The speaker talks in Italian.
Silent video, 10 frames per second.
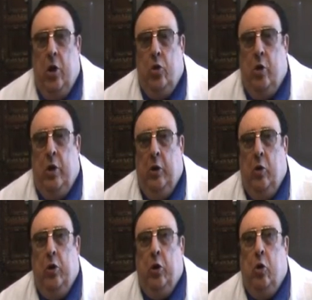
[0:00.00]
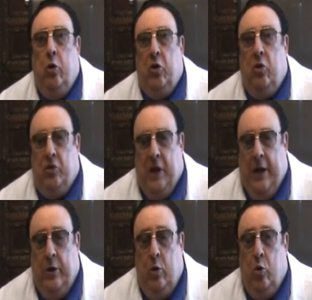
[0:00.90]
cioè noi col
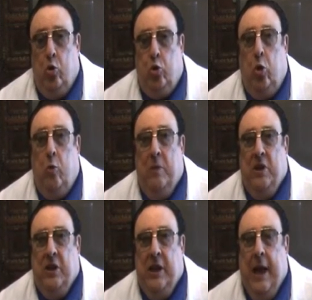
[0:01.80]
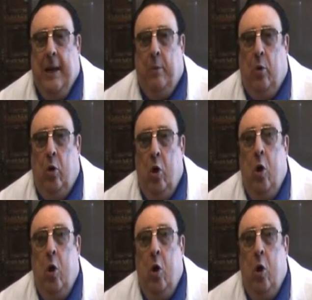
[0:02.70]
rosario non solo meditiamo,